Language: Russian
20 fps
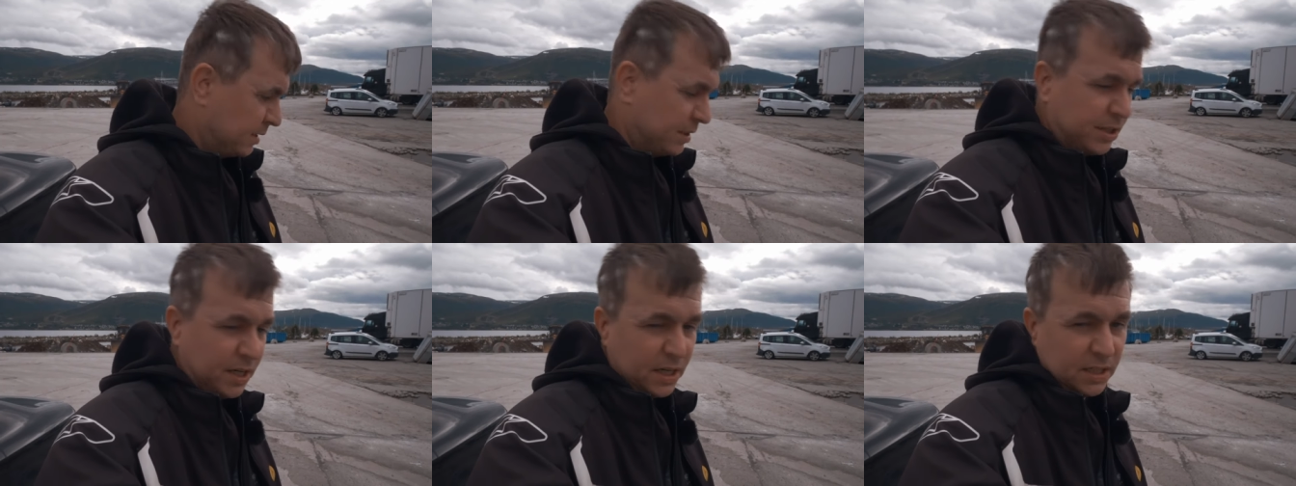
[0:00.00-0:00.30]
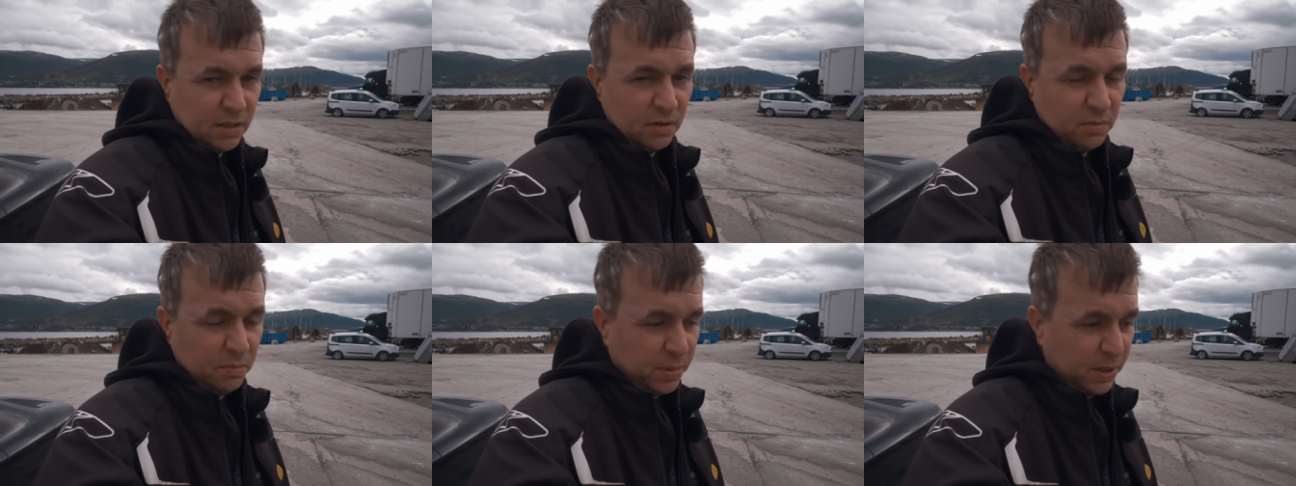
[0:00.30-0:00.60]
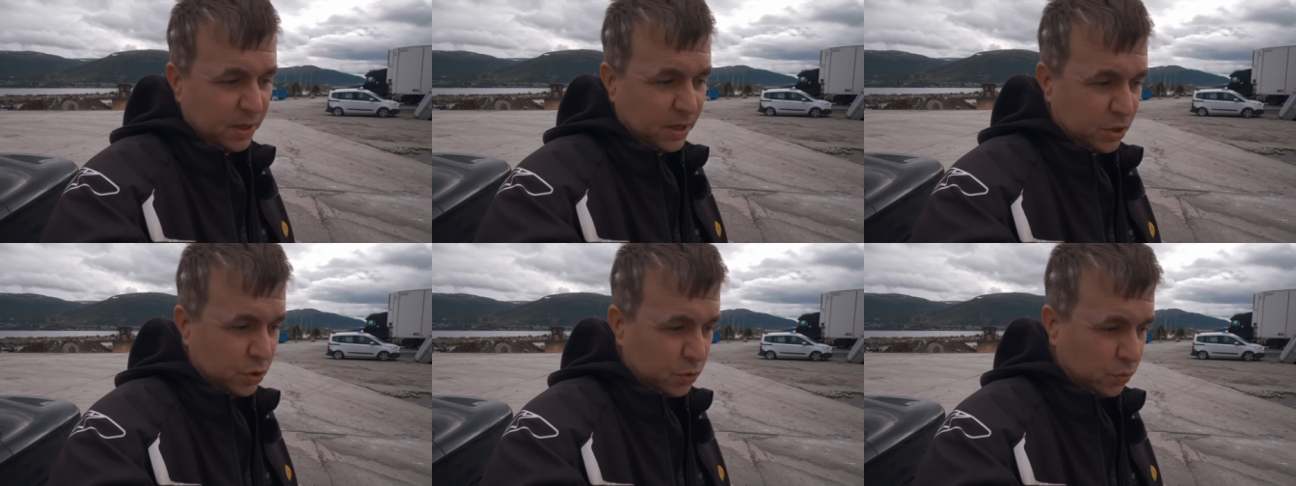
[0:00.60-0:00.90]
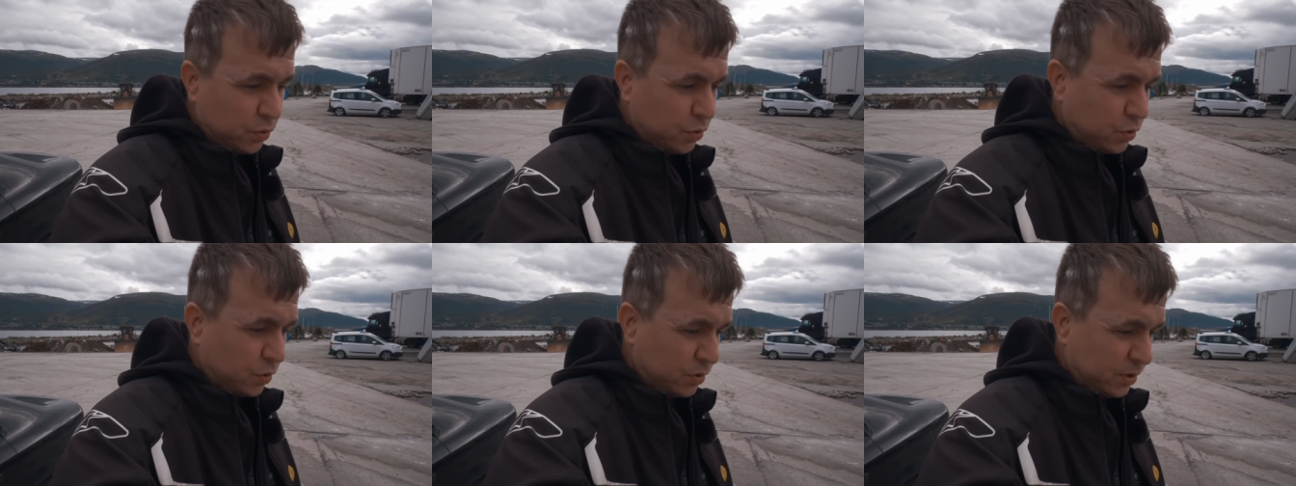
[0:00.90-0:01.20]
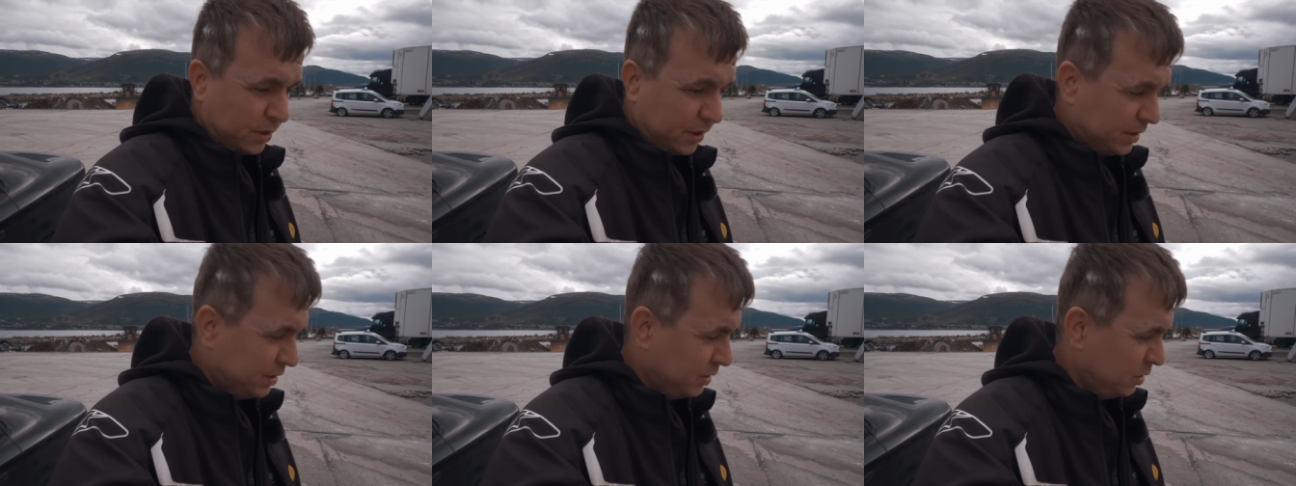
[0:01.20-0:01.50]
Сейчас я вам покажу, что за
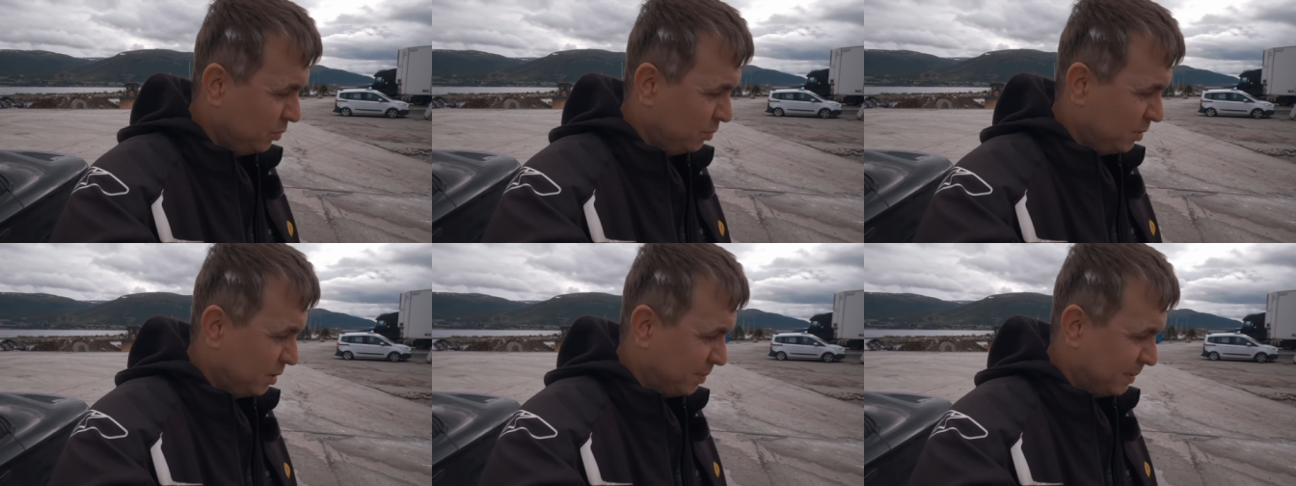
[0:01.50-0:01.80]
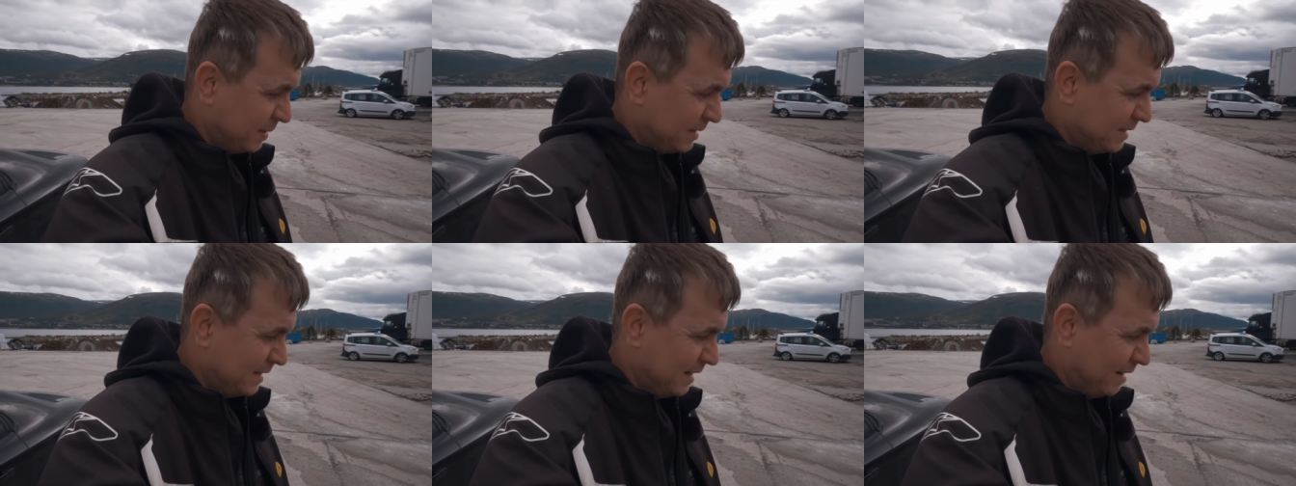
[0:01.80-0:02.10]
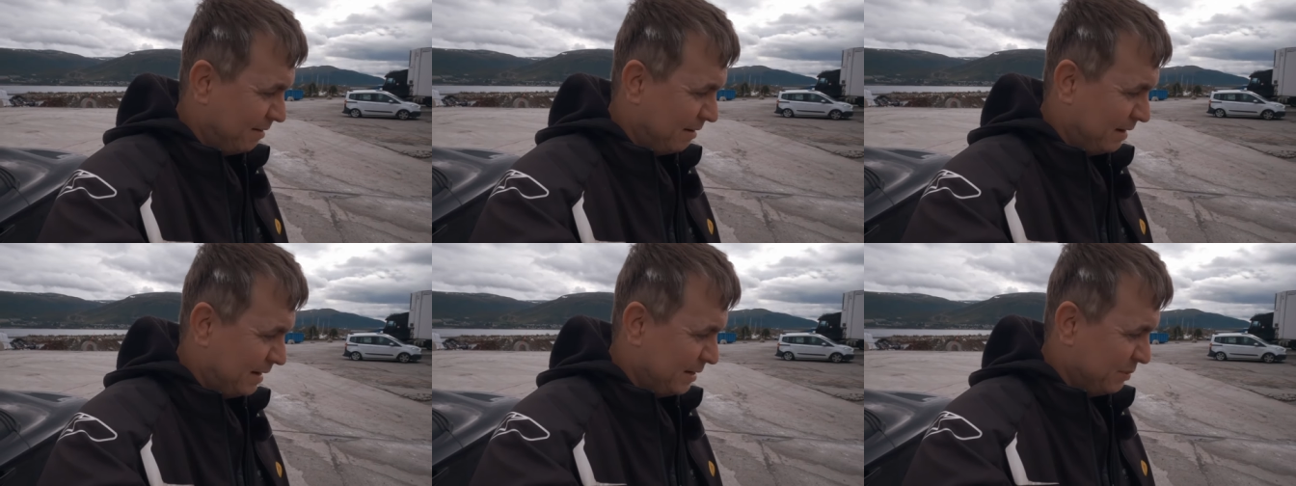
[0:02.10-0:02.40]
резину мне поставили.